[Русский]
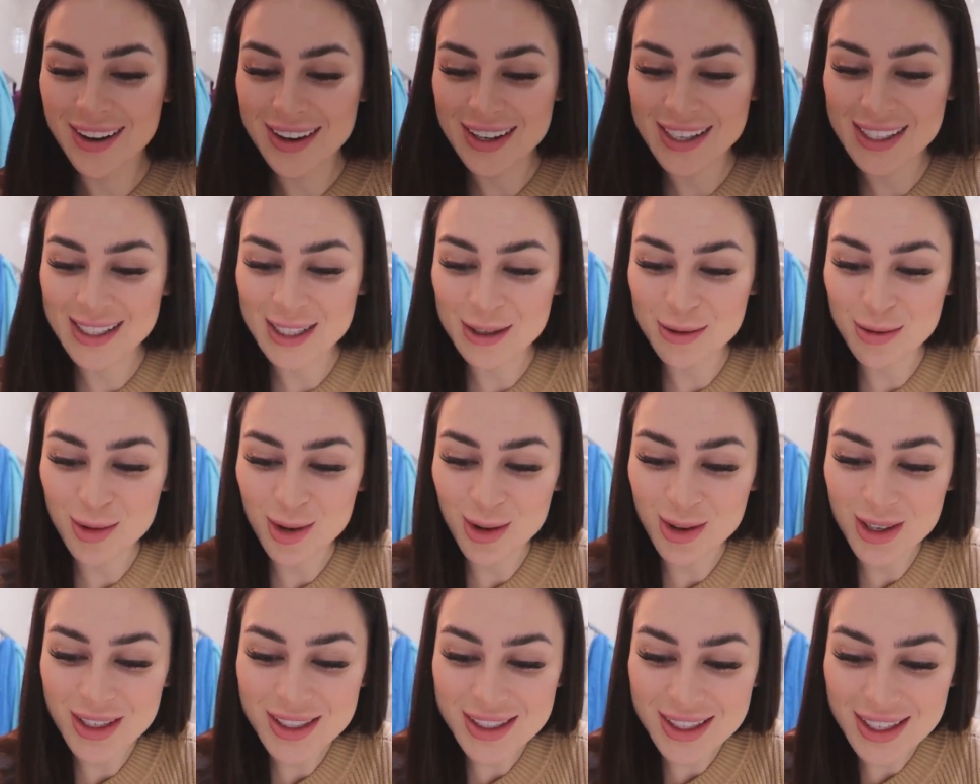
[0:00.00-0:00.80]
Это
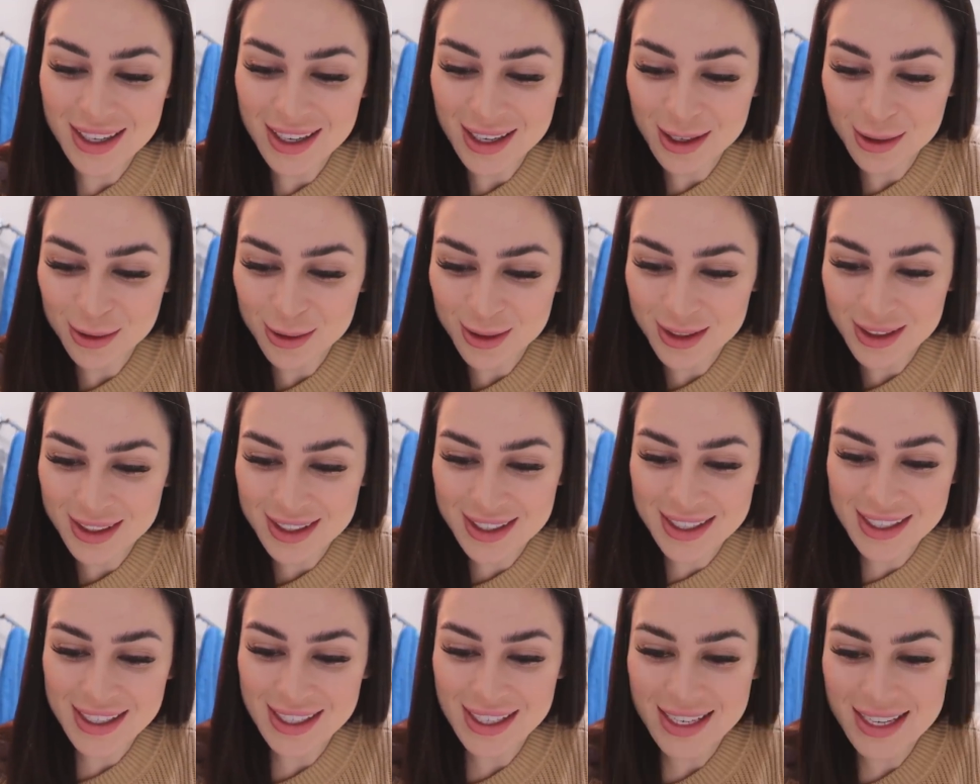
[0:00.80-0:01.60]
просто
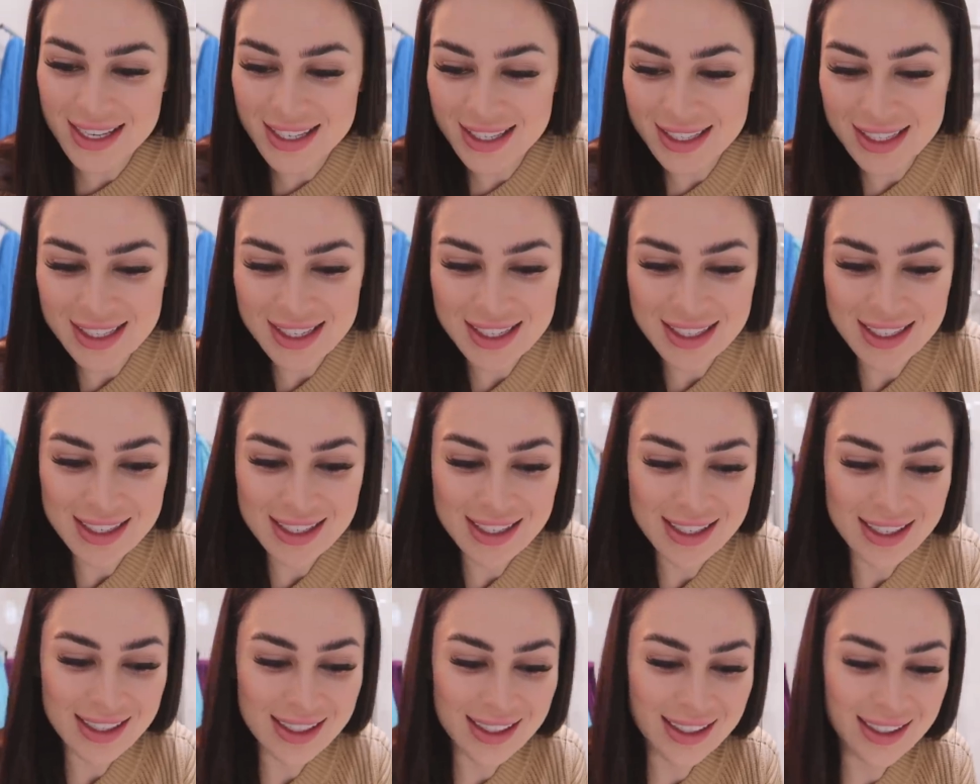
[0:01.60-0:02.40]

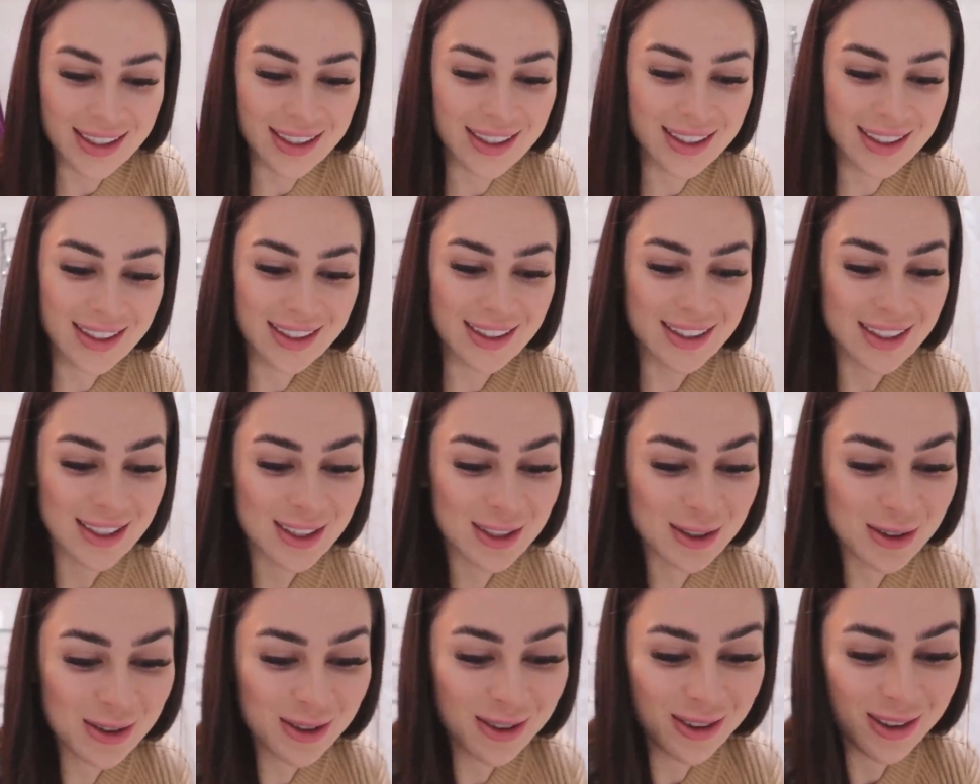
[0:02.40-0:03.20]
офигительно!
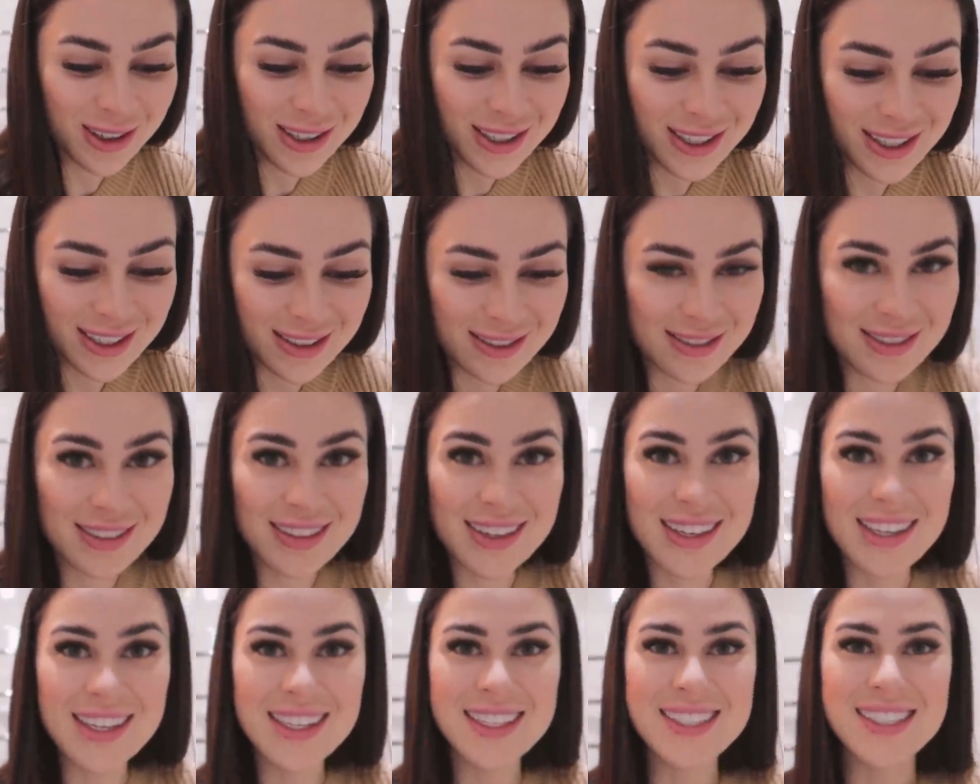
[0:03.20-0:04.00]
Это очень
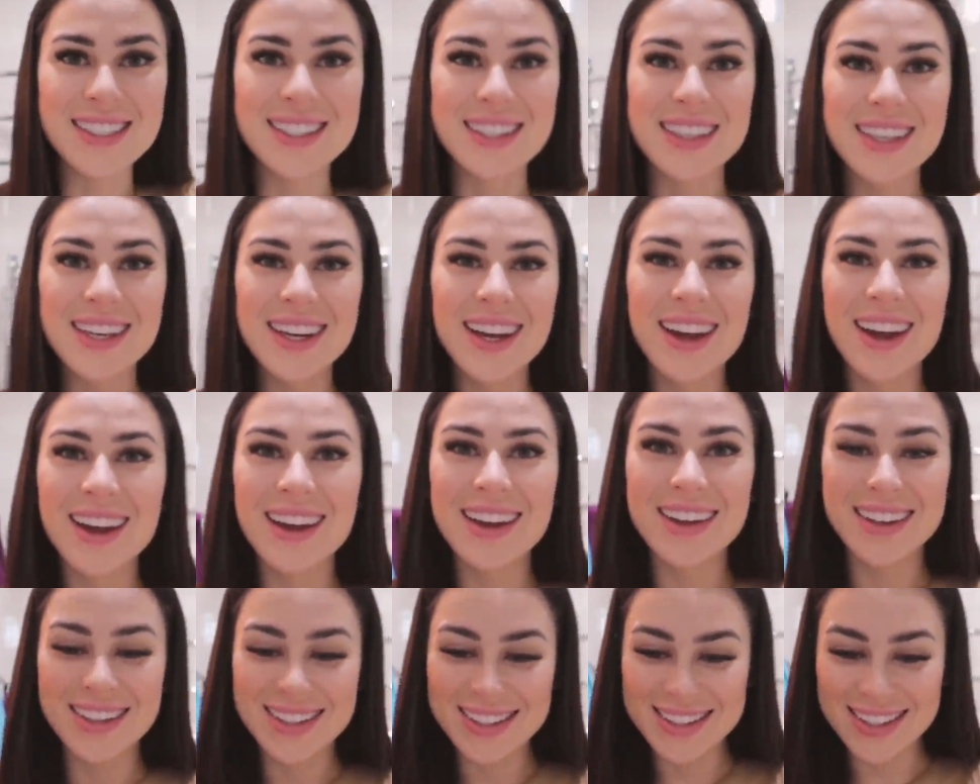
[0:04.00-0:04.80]
весело
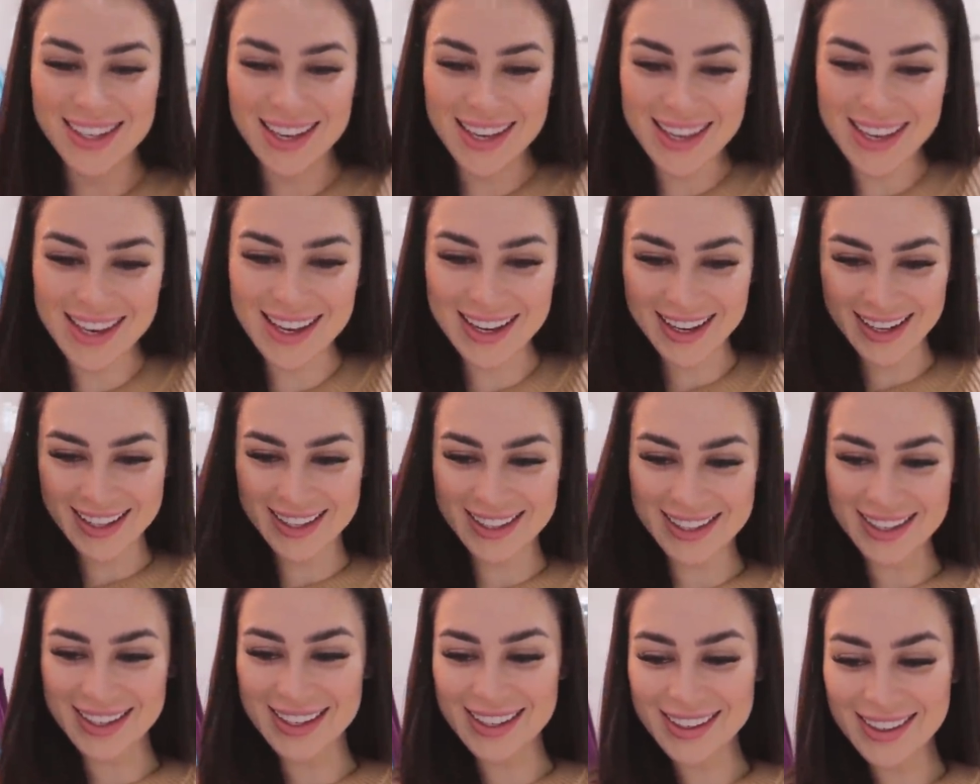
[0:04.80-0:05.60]
и
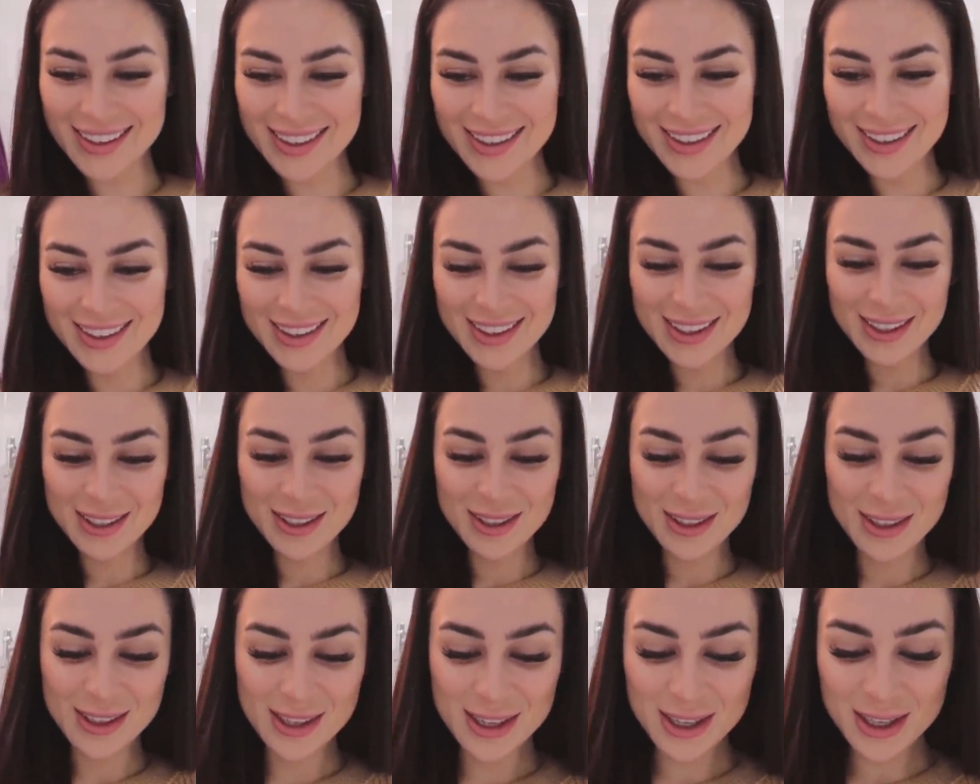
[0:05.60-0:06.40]
занятно.
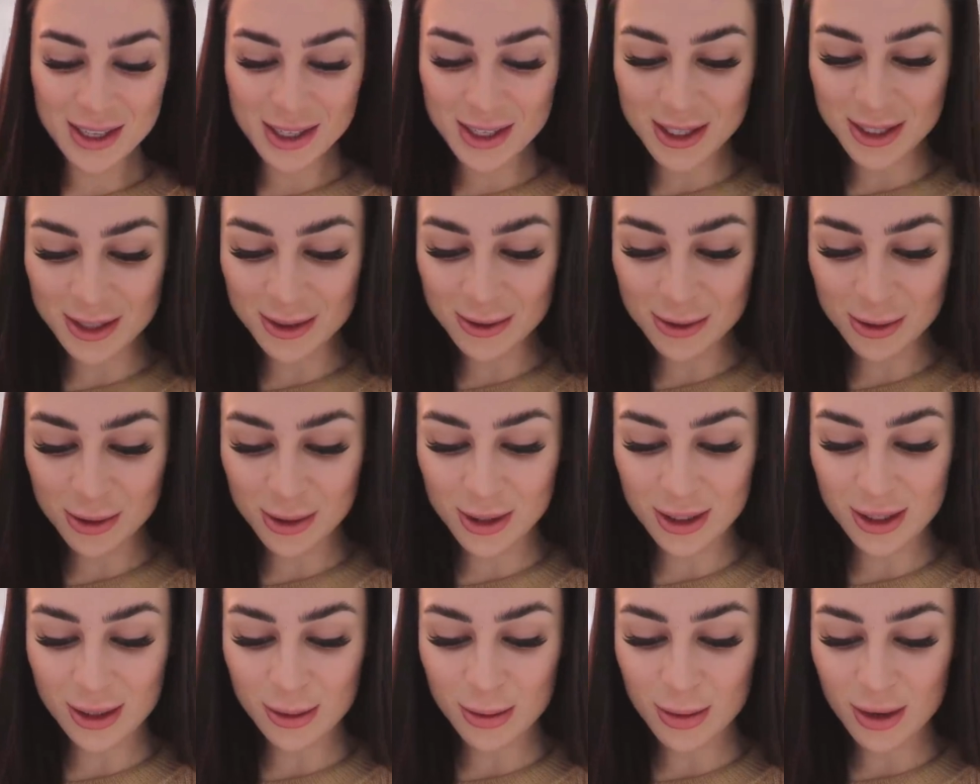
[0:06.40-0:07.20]

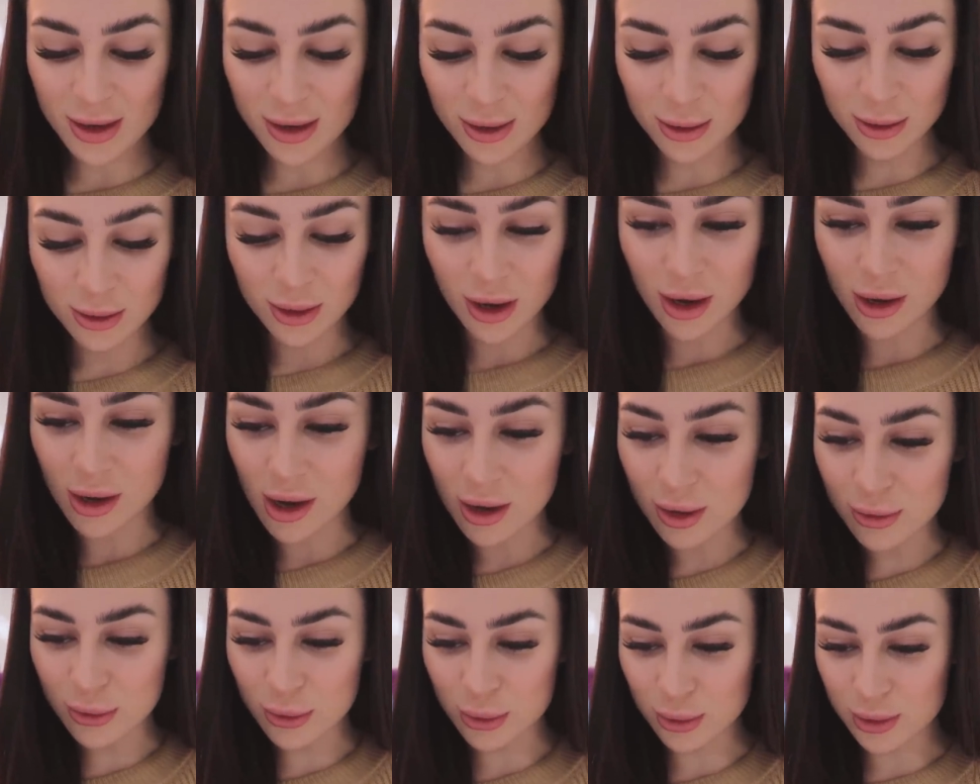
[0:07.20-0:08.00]
Ничего себе! А
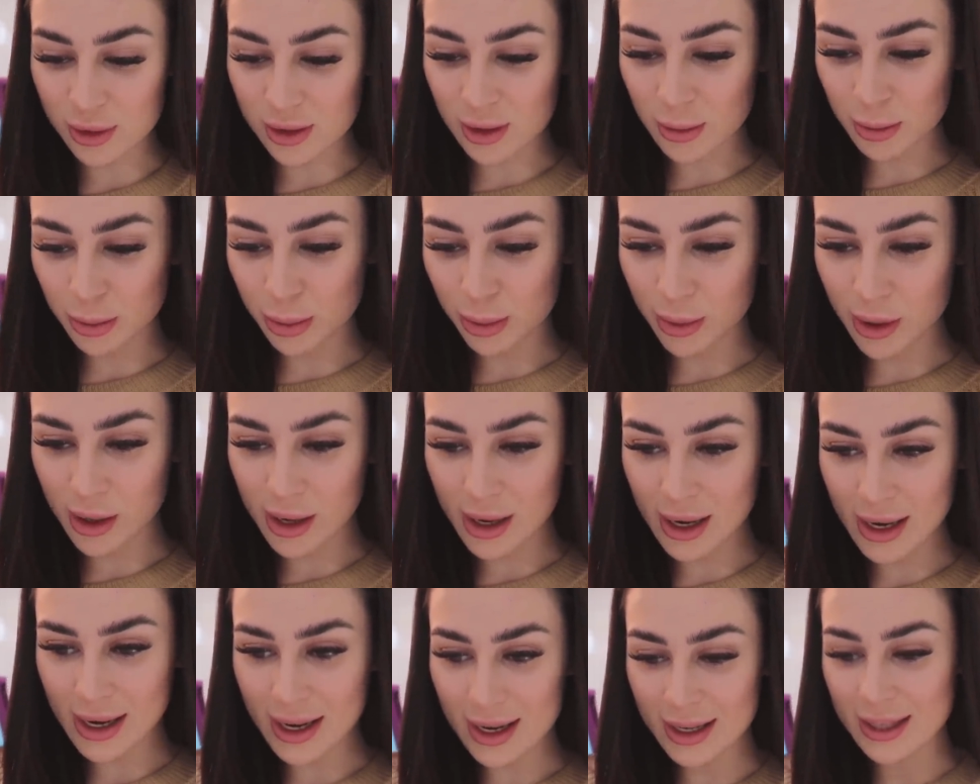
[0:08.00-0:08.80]
как вкусно
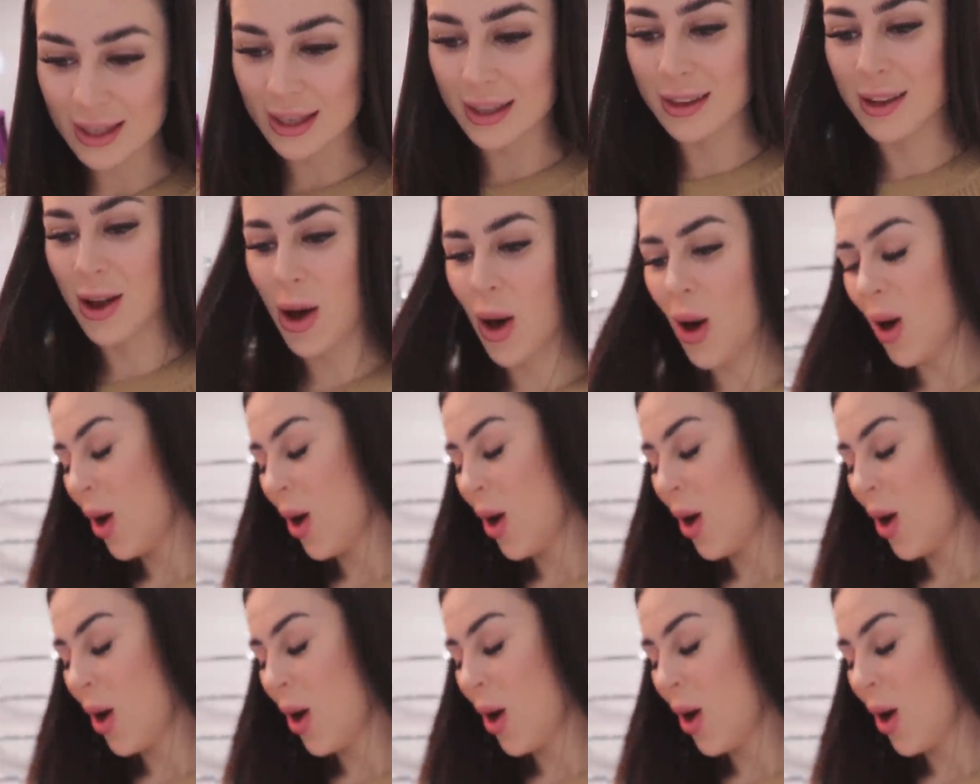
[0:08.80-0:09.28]
пахнет!